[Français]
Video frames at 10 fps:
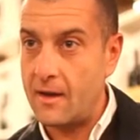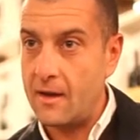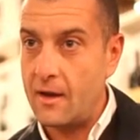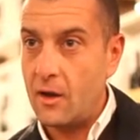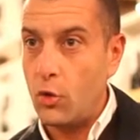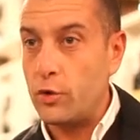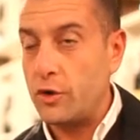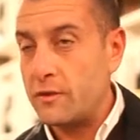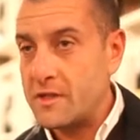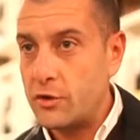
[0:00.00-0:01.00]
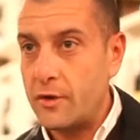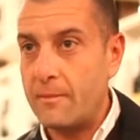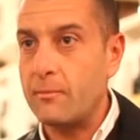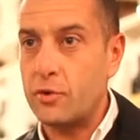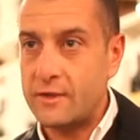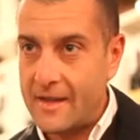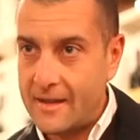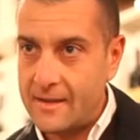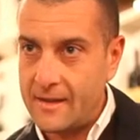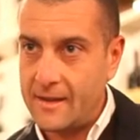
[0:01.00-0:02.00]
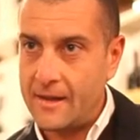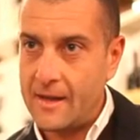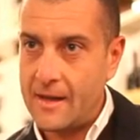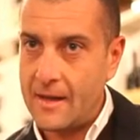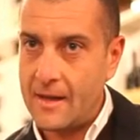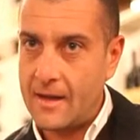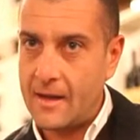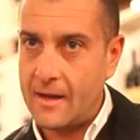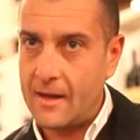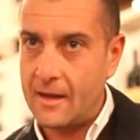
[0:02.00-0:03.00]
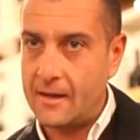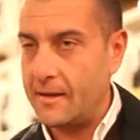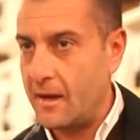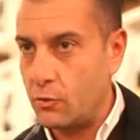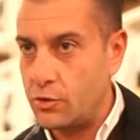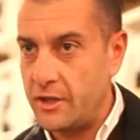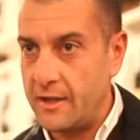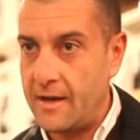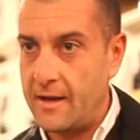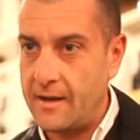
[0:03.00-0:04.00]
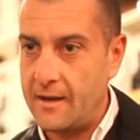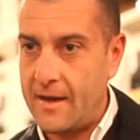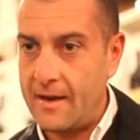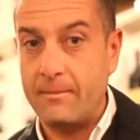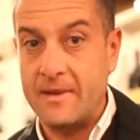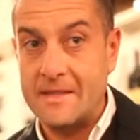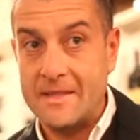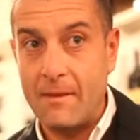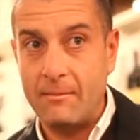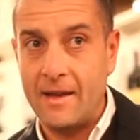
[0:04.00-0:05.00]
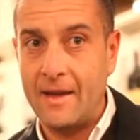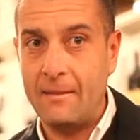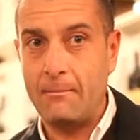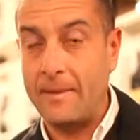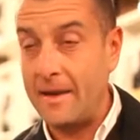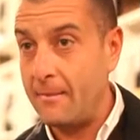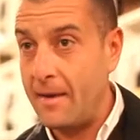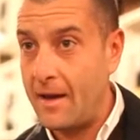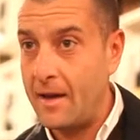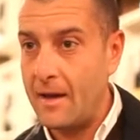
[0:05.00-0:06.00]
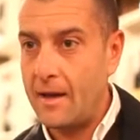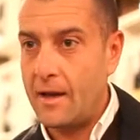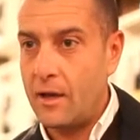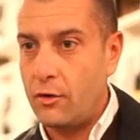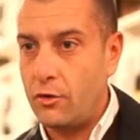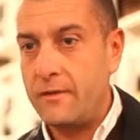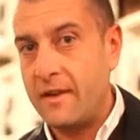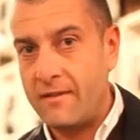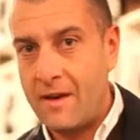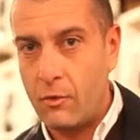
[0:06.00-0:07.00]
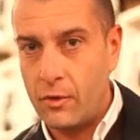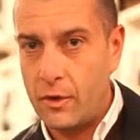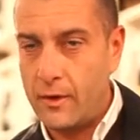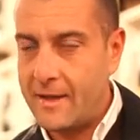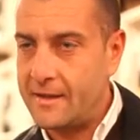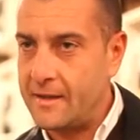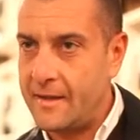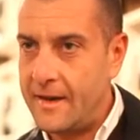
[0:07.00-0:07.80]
L'emploi des télécommandes est, selon moi, une innovation importante en cuisine. Auparavant, c'était inconcevable.